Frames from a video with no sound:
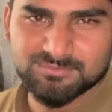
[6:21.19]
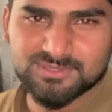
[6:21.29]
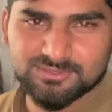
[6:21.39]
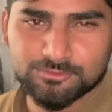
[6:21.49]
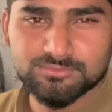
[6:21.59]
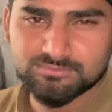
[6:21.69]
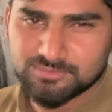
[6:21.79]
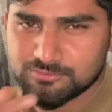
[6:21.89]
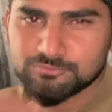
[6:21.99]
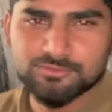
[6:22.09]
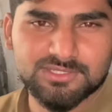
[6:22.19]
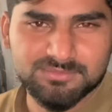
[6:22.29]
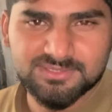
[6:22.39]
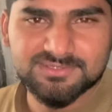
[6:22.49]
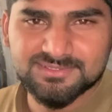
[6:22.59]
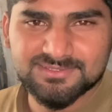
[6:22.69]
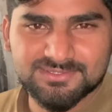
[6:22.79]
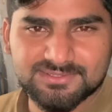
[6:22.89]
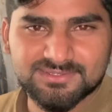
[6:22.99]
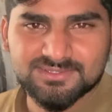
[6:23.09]
बताता हूँ महनूर ना मेरे से ना
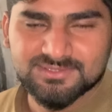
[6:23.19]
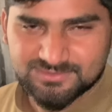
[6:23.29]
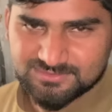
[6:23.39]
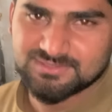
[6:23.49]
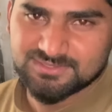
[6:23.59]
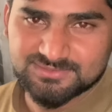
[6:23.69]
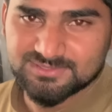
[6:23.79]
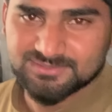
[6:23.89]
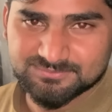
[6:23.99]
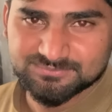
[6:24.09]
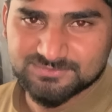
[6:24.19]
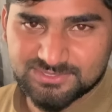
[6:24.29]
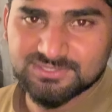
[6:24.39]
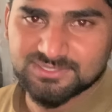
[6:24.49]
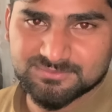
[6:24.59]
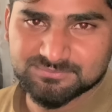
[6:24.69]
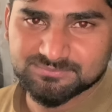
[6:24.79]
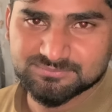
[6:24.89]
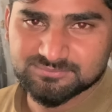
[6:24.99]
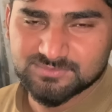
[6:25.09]
नाराज़ है ठीक है
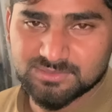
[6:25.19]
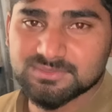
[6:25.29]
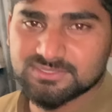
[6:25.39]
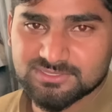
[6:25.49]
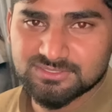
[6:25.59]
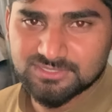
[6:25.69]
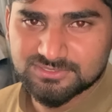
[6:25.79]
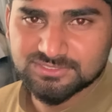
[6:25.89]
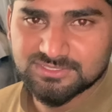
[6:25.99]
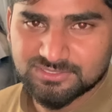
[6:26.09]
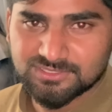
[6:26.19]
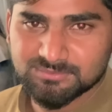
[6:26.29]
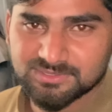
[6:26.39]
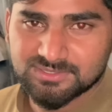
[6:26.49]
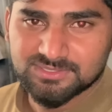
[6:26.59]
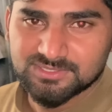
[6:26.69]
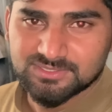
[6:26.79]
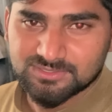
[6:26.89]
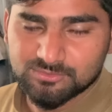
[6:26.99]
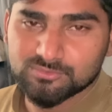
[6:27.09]
अभी इसकी नाराज़गी देखना मैं
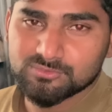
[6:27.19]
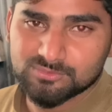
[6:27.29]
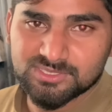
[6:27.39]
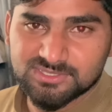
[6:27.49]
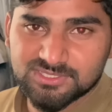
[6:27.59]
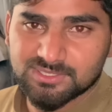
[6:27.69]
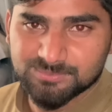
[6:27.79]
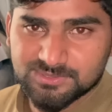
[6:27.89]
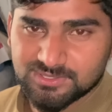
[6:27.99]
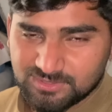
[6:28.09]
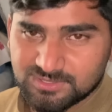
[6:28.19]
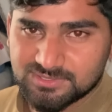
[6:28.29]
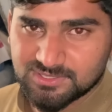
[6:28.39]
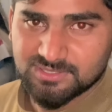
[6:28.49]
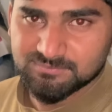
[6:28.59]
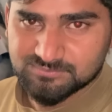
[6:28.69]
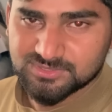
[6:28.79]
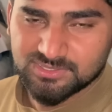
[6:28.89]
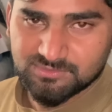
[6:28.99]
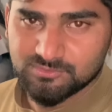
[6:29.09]
रो रही थी आपने देखा ही है
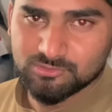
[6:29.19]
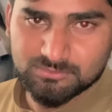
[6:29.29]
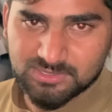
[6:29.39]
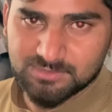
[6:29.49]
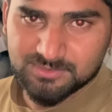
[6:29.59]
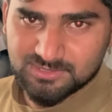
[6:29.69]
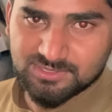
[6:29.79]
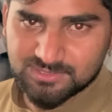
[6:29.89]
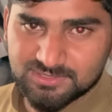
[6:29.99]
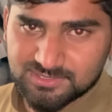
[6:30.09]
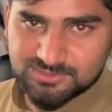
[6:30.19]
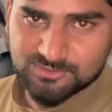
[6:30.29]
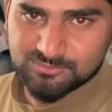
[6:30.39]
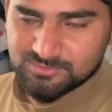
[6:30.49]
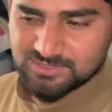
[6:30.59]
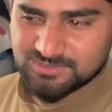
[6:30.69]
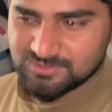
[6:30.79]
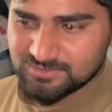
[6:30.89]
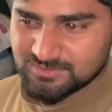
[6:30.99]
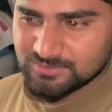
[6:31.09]
सारी वीडियो में आपने देखा ही है ये रो रही थी
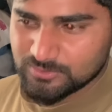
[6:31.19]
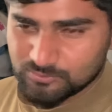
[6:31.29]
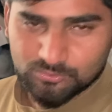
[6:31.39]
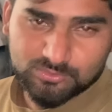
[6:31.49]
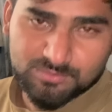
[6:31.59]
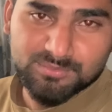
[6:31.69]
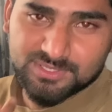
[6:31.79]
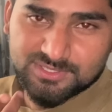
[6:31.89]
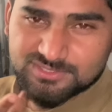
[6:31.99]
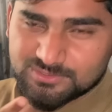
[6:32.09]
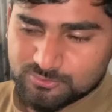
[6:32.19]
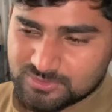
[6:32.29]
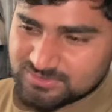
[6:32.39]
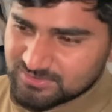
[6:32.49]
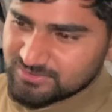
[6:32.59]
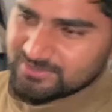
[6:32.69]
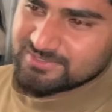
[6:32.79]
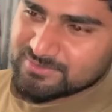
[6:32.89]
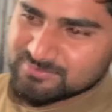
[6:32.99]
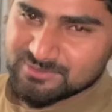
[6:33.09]
तो अब मैंने इसको राज़ी कर लिया
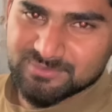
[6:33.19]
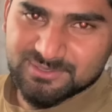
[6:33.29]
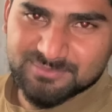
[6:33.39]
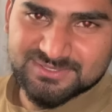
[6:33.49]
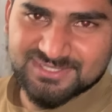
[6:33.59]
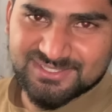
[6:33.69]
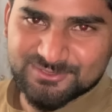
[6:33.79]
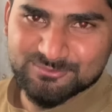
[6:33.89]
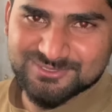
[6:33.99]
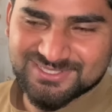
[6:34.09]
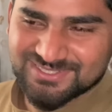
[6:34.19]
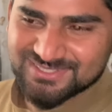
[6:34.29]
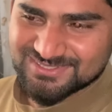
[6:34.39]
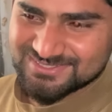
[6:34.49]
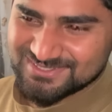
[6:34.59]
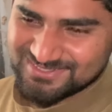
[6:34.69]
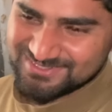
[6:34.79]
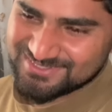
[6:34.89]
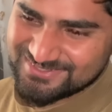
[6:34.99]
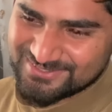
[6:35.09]
अब ये मेरे पास आएगी और मुझे कहेगी जानी
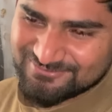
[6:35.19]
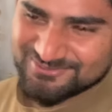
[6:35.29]
आई लव